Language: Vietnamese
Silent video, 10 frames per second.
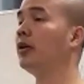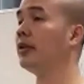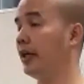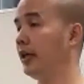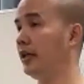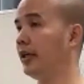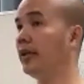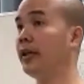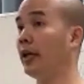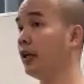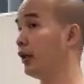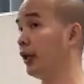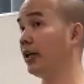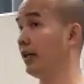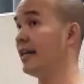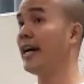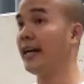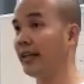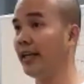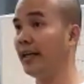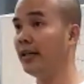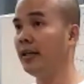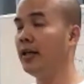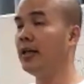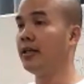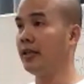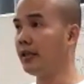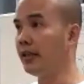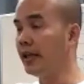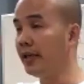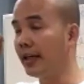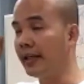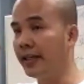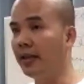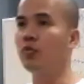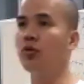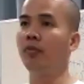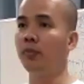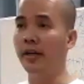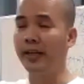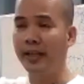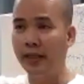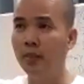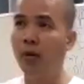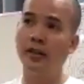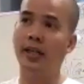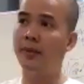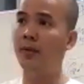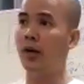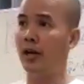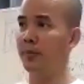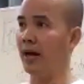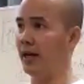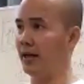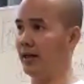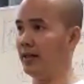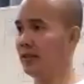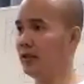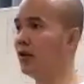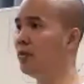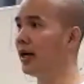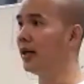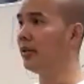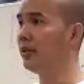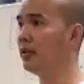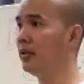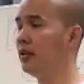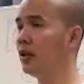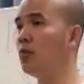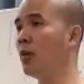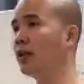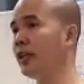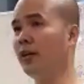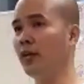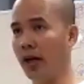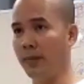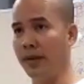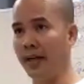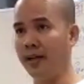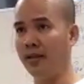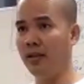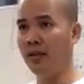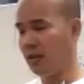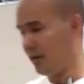nói chuyện là gì cái chuyện đó là chuyện khác cái gì nha những gì các anh chị không dùng không quay cái gì cũng bỏ tiền bên ngoài mà đúng không ạ cũng bỏ tiền ở ngoài mà